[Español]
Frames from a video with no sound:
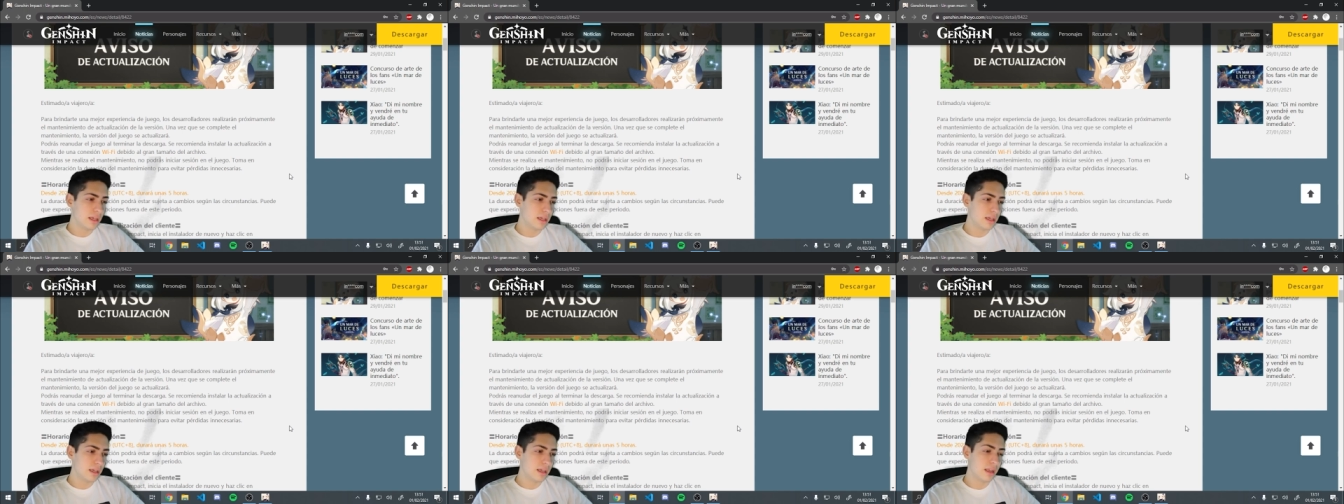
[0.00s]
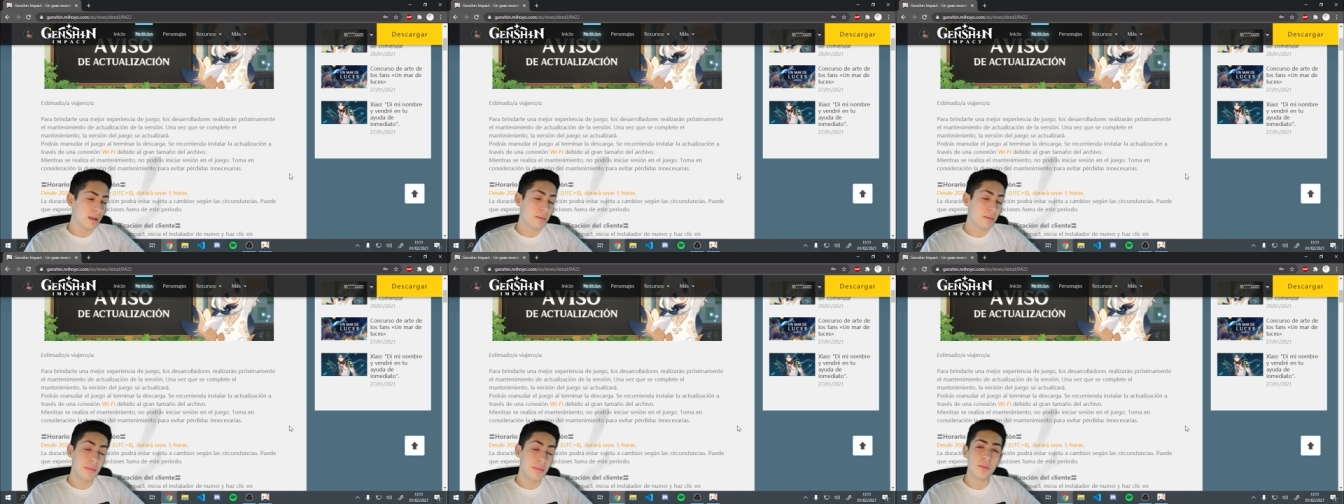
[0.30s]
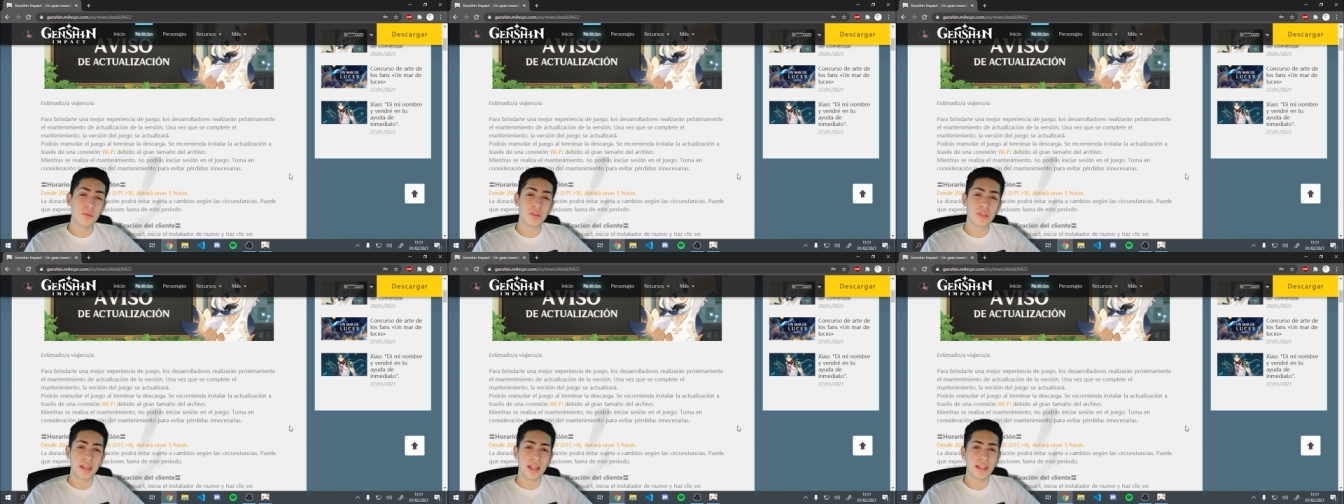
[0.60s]
Eh, el
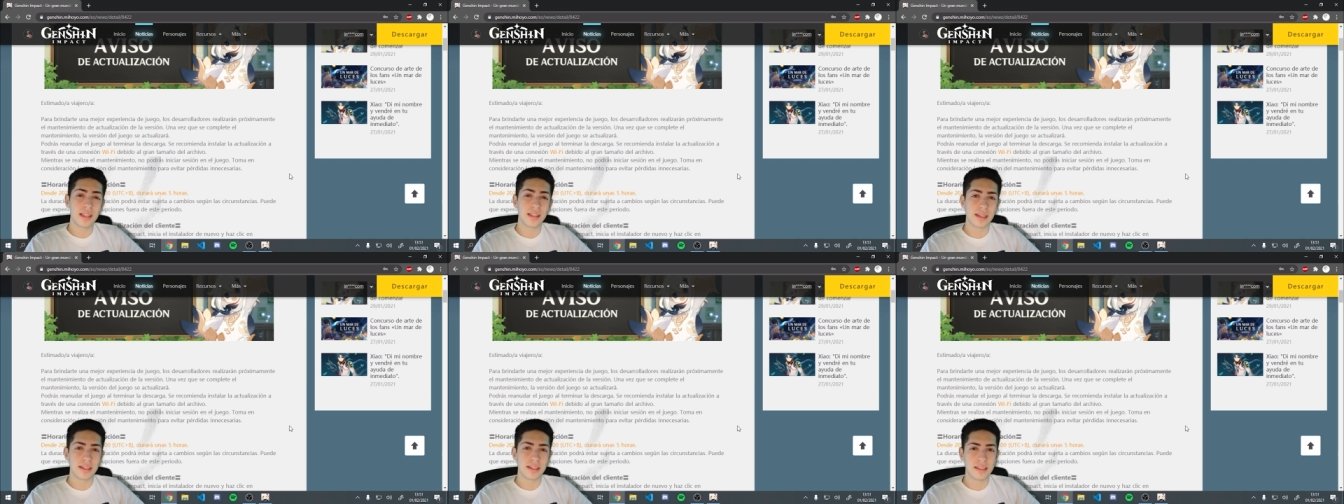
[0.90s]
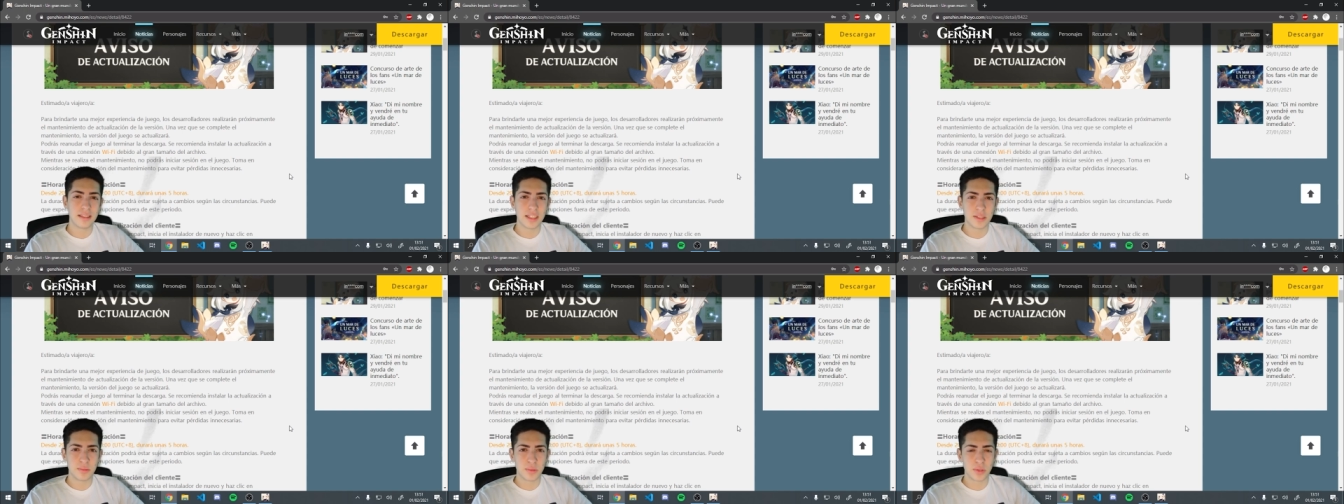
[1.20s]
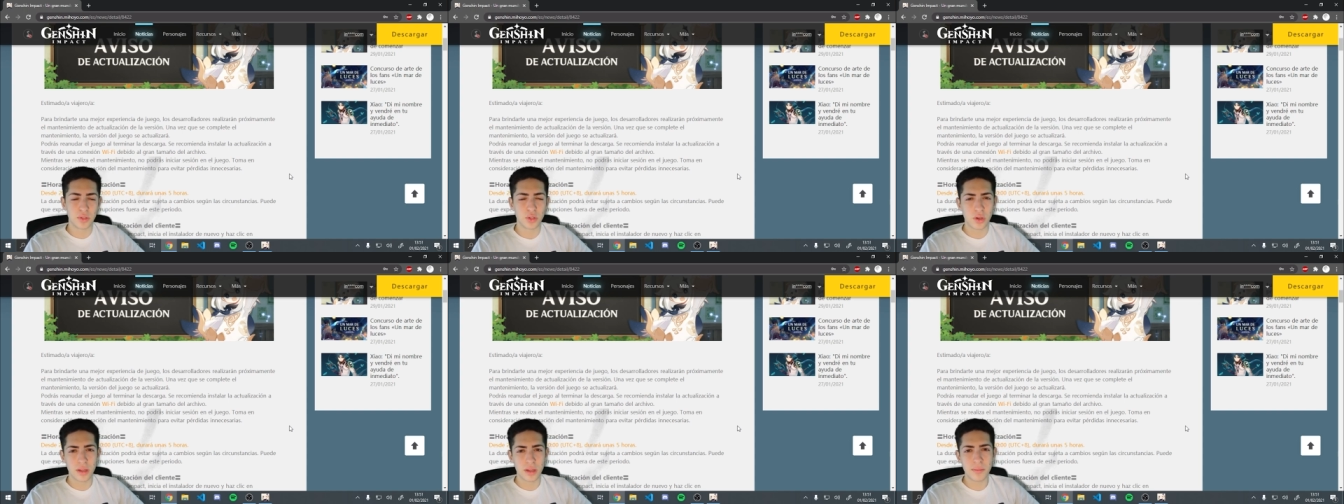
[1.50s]
mínimo serán 300
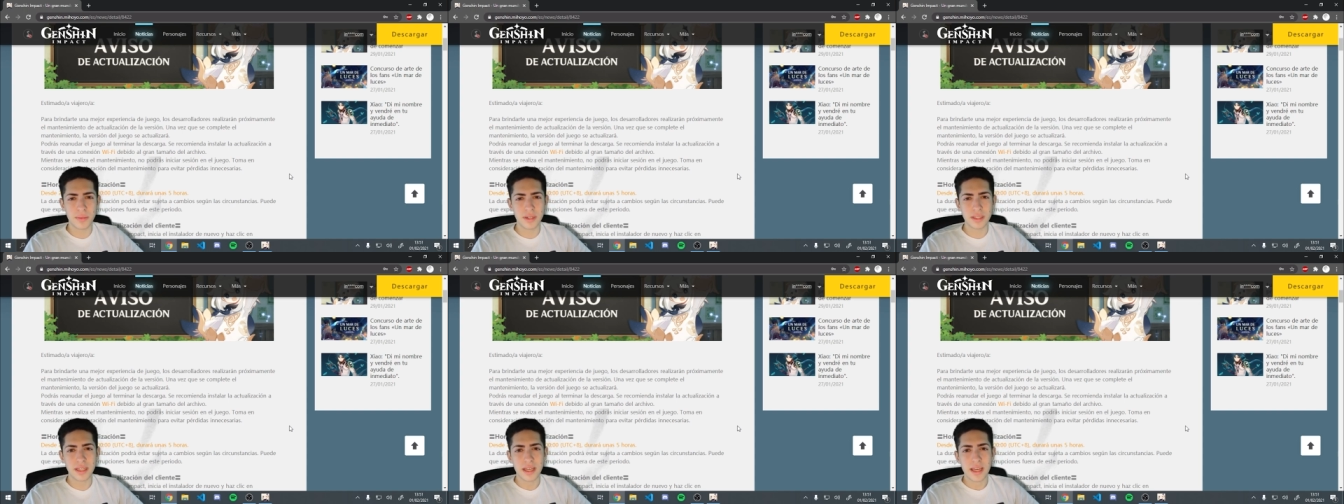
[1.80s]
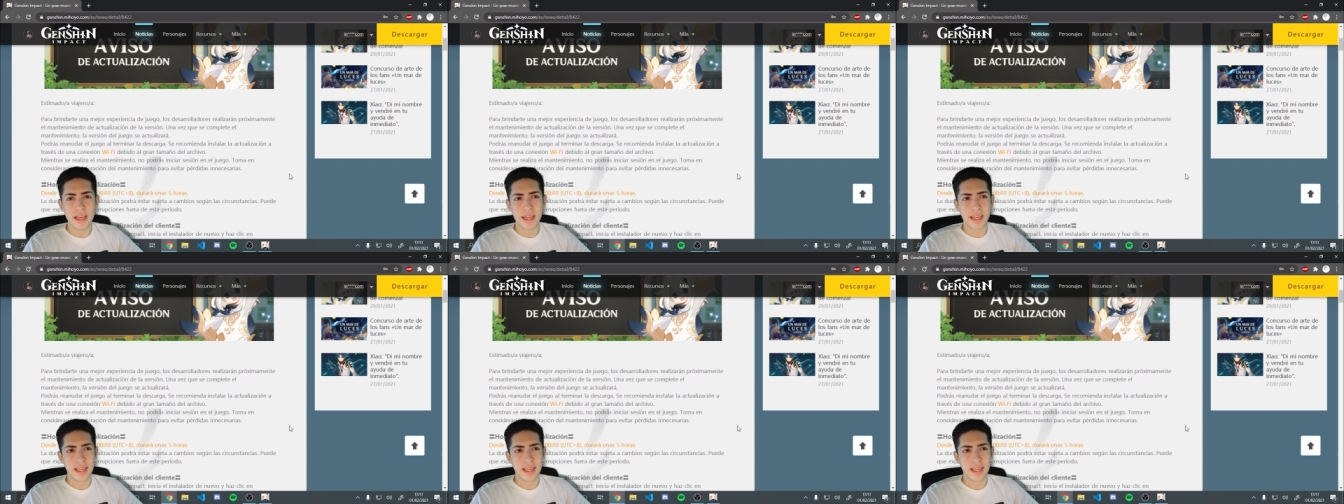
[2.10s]
protogemas,